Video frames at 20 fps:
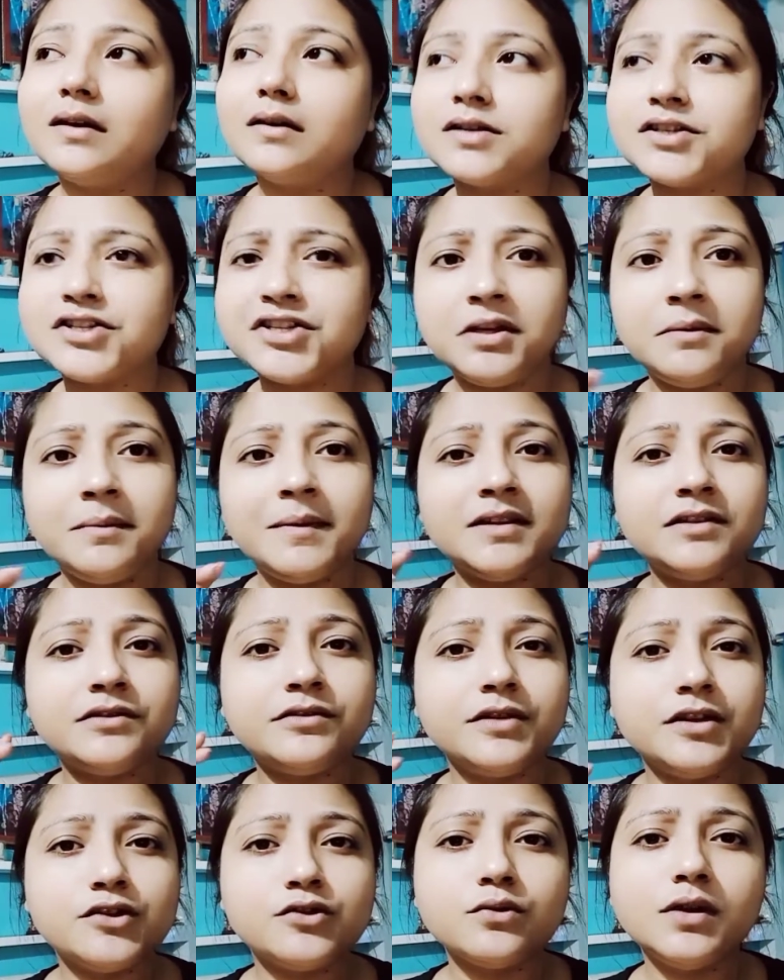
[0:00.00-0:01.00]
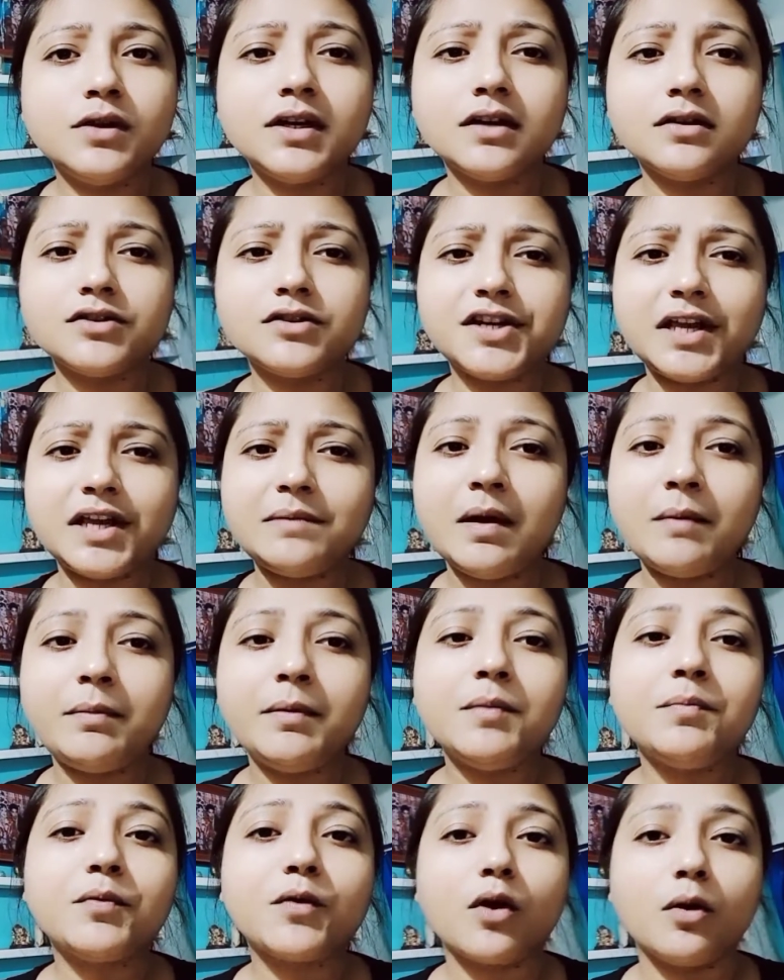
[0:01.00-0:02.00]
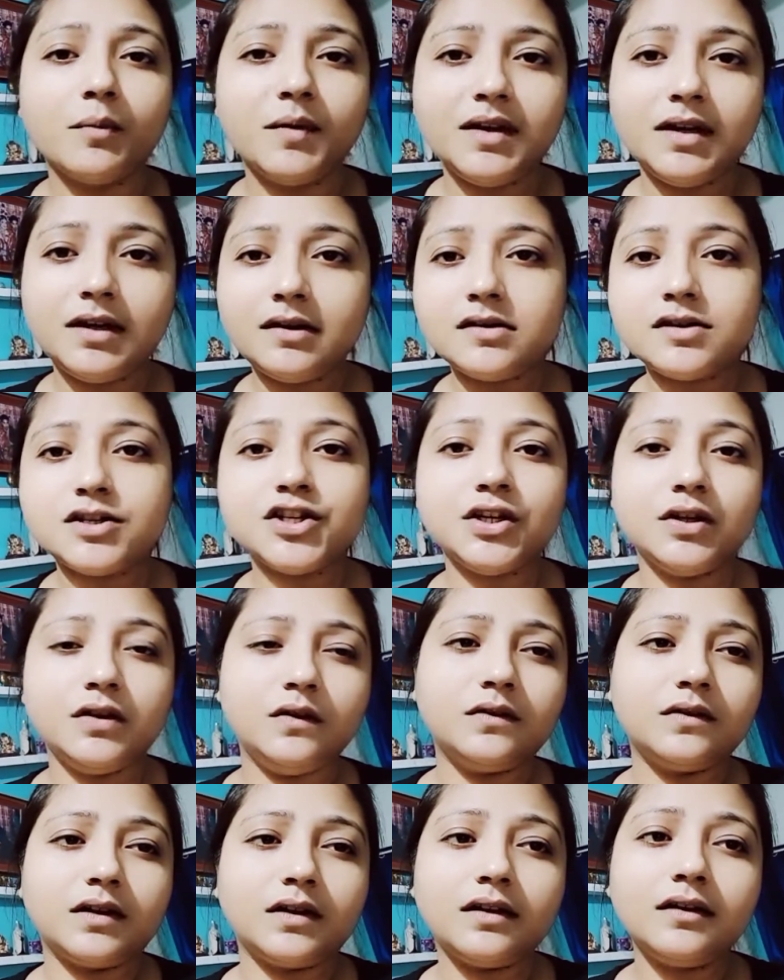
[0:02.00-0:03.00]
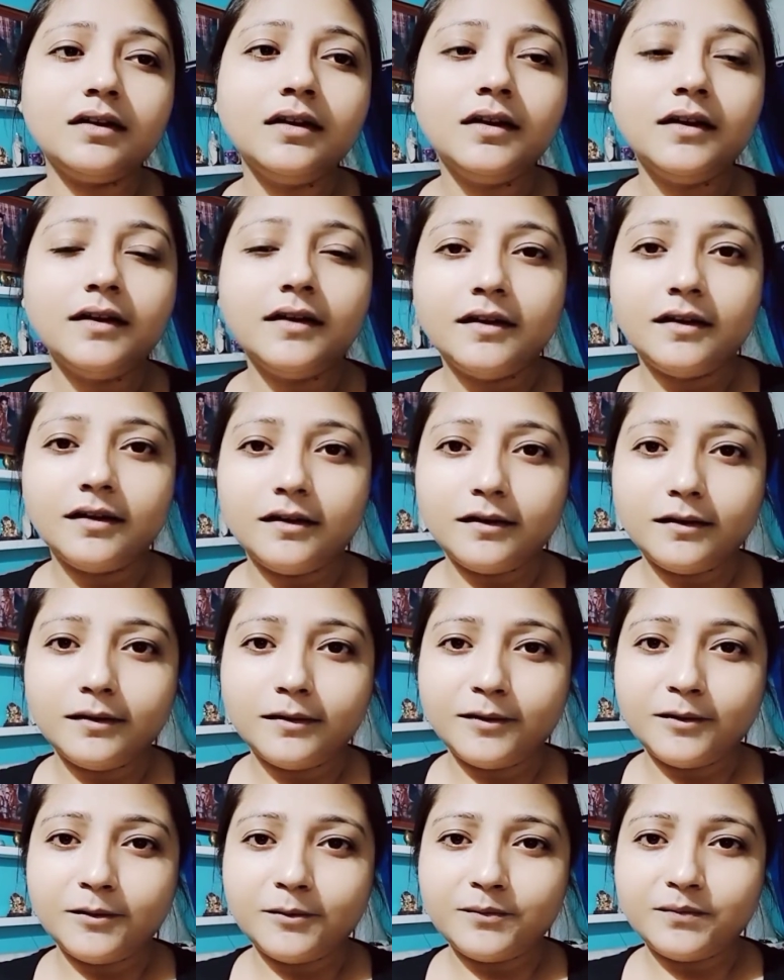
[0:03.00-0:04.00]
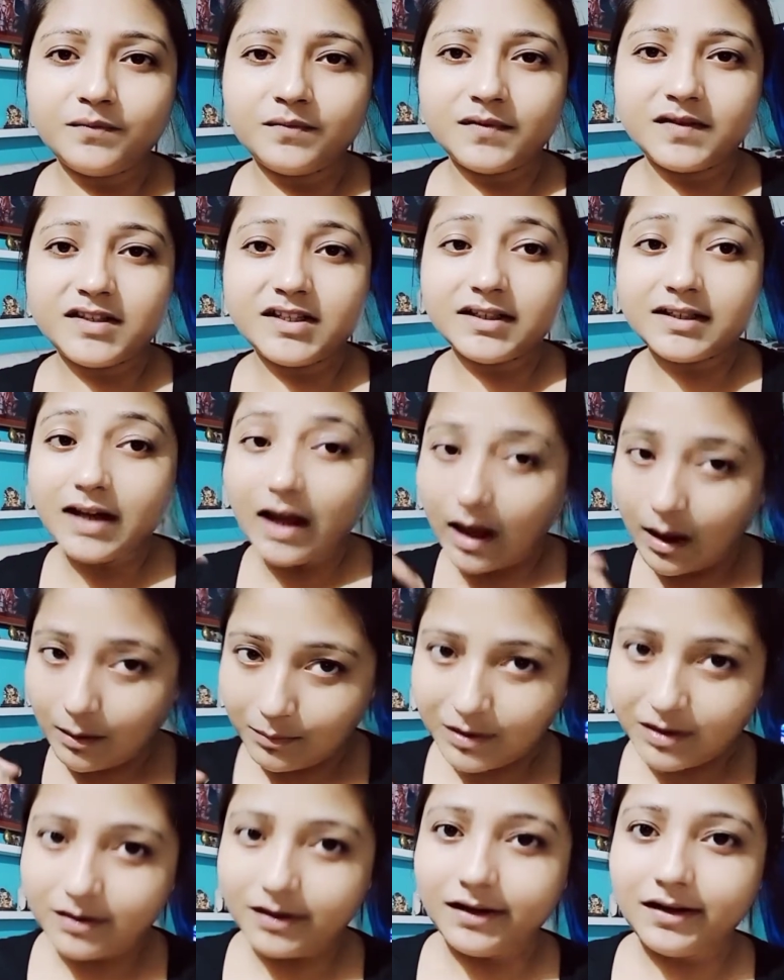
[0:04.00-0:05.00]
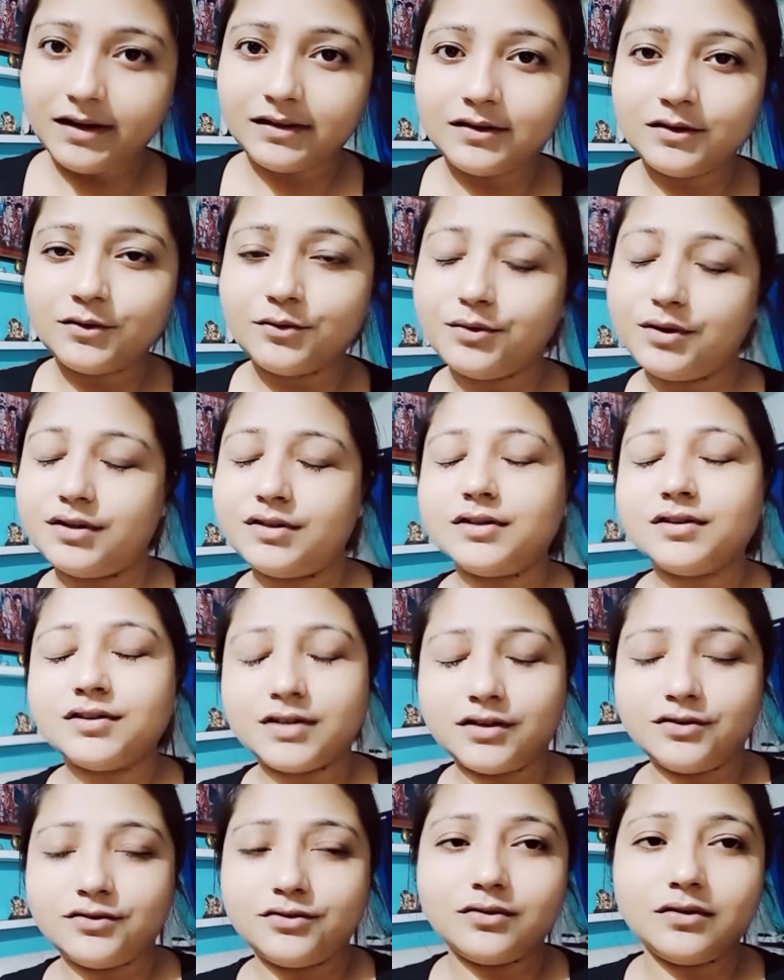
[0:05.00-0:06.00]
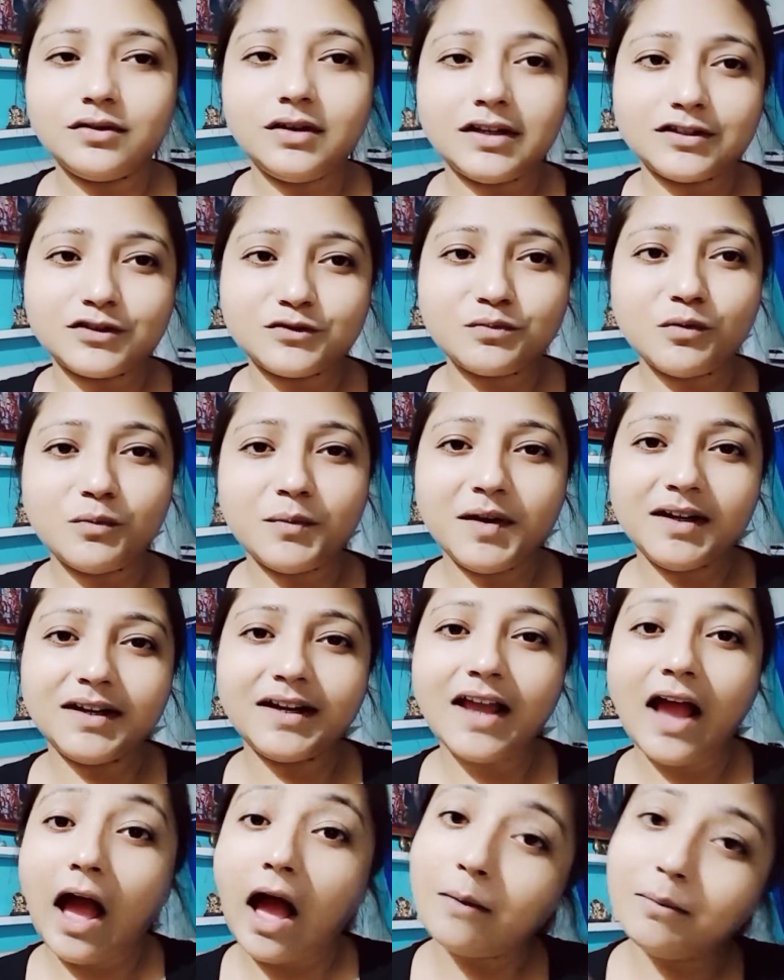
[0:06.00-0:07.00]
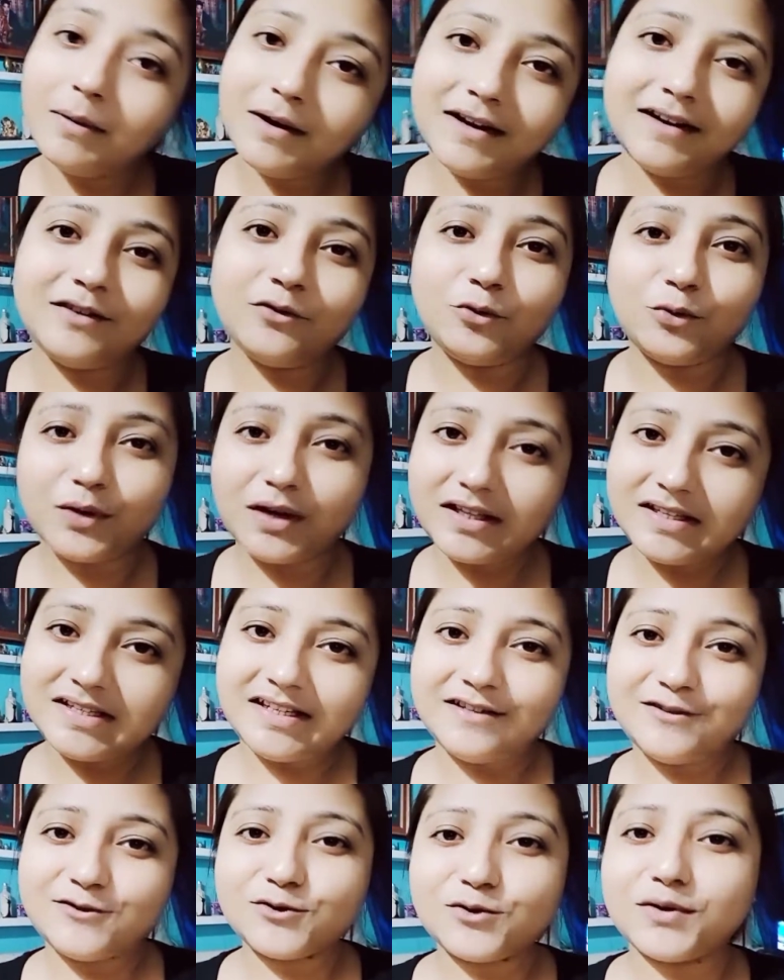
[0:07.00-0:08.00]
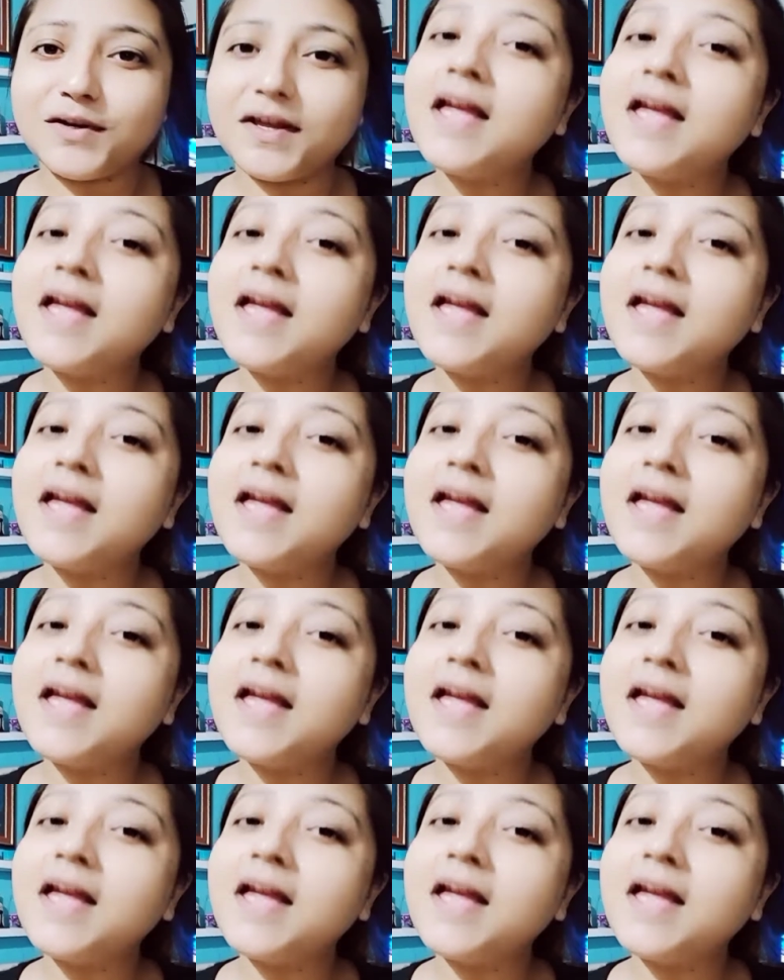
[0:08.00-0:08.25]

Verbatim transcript: শিবের ত্রিশূলটা সেইভাবে প্রমিনেন্ট ছিল না যেটা আমার এটাতে রয়েছে সেই জন্য লাস্ট মোমেন্টে আবার ওটা চেঞ্জ করে